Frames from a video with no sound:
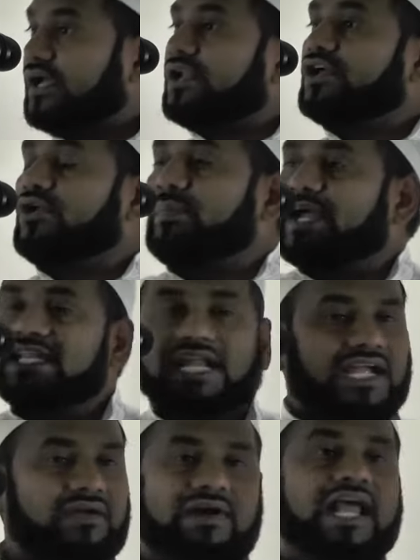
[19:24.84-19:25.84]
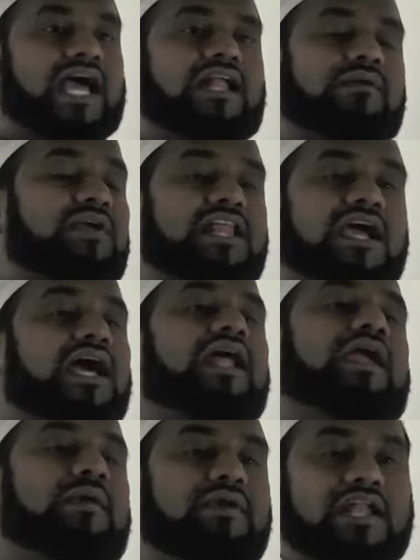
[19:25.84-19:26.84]
నిరుపేదలకు ఇవ్వడానికి మీ దగ్గర
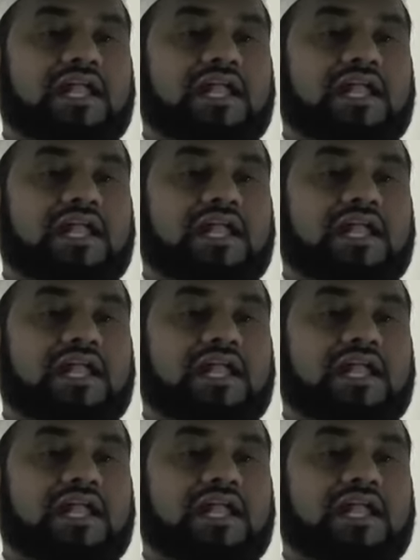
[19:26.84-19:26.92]
ఏమీ